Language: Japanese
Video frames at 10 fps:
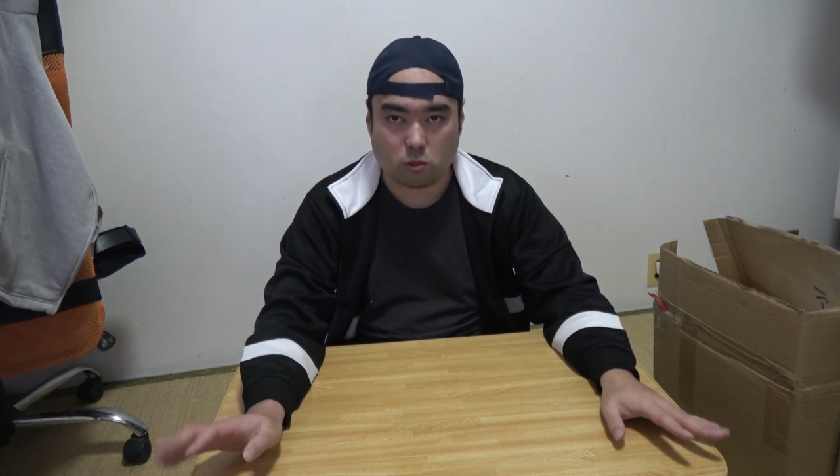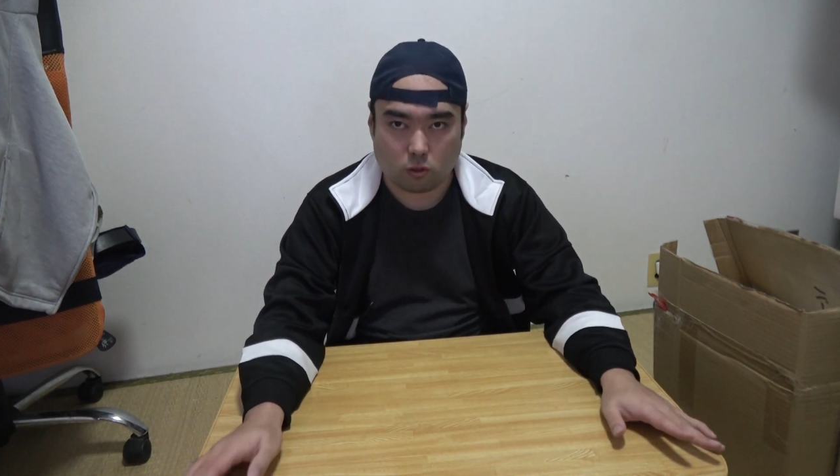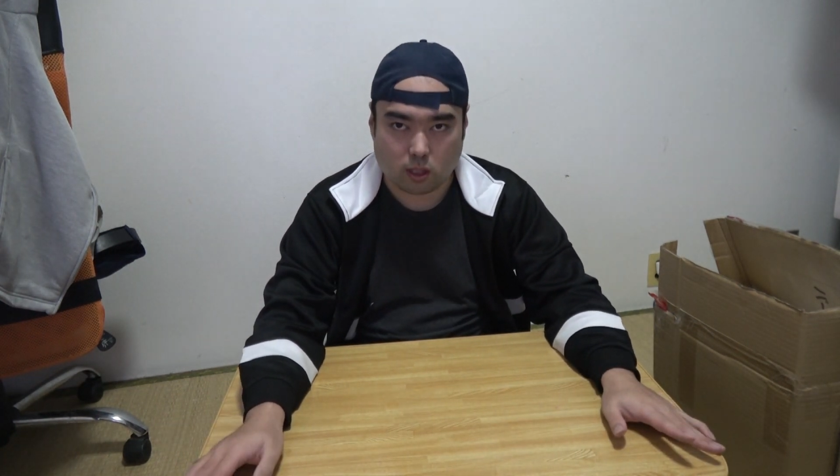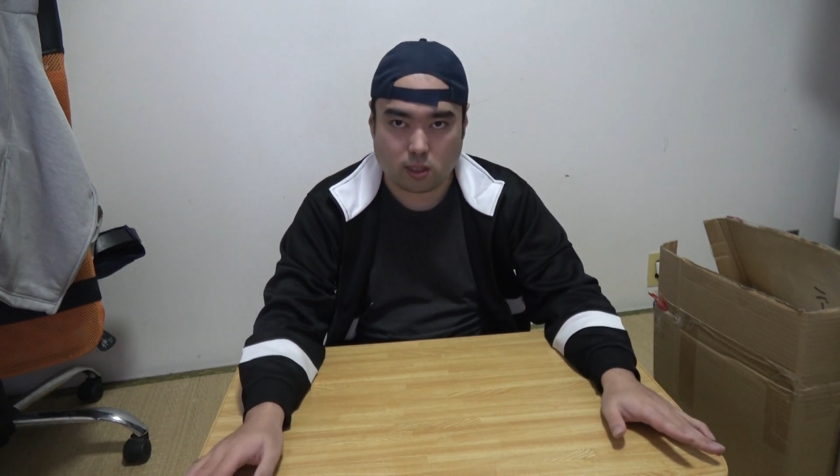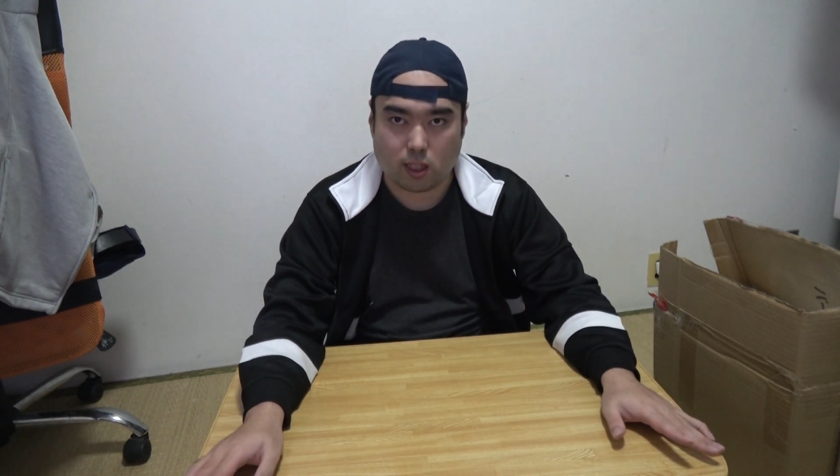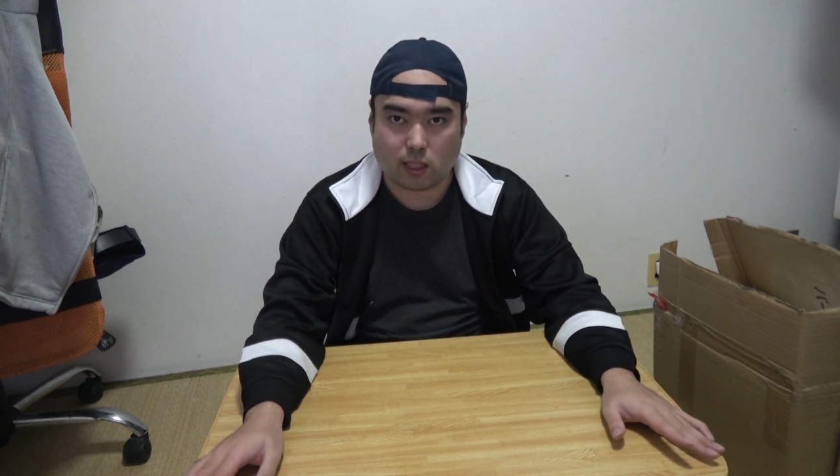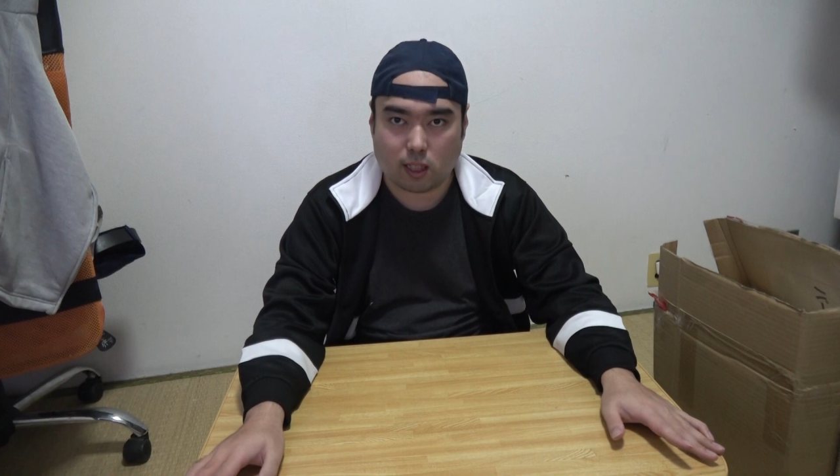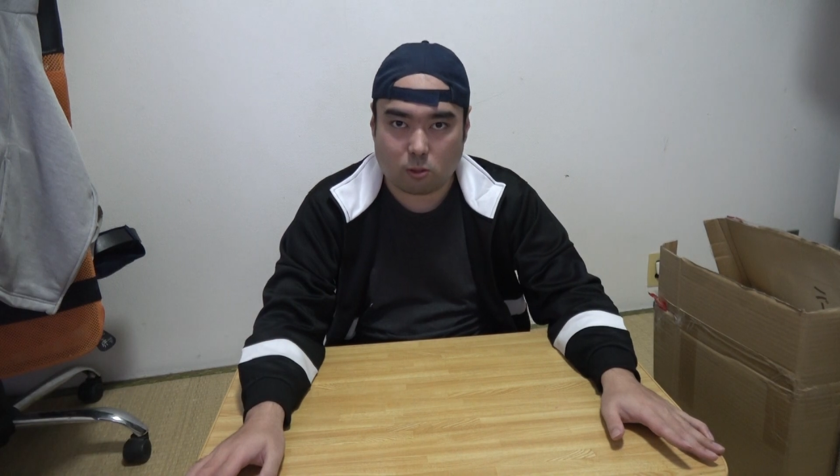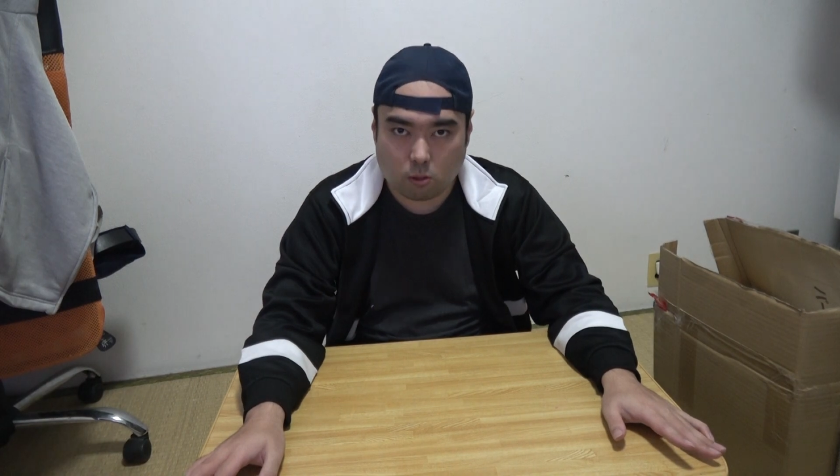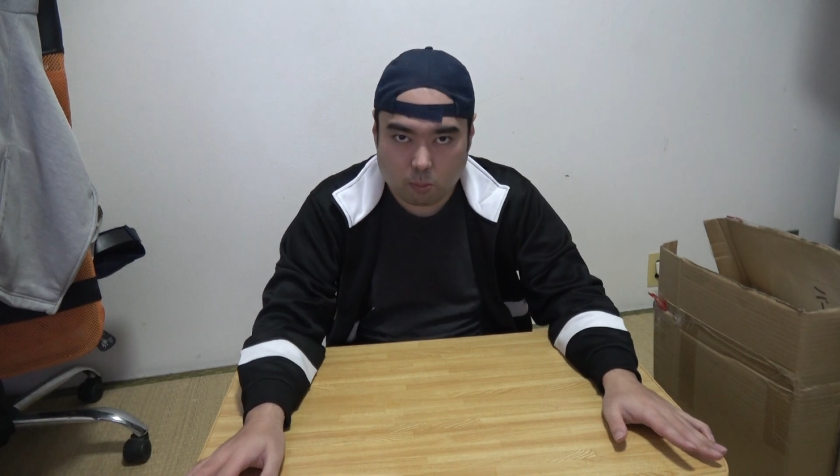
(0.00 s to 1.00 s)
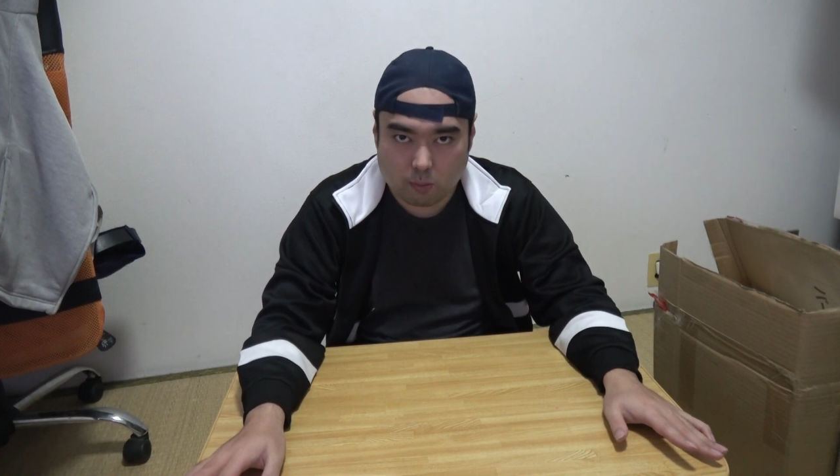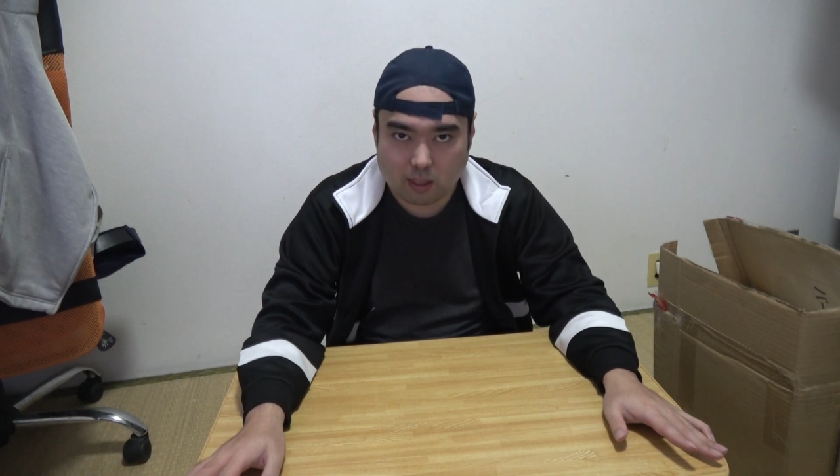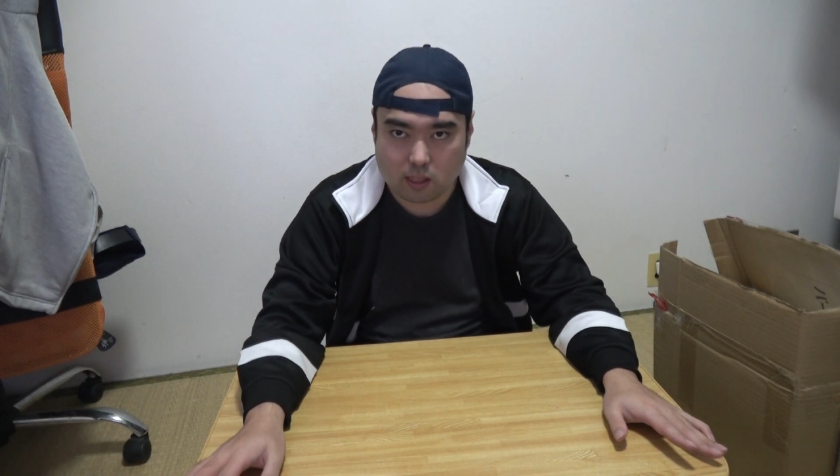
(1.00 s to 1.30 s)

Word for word: ご紹介していきたいと思いま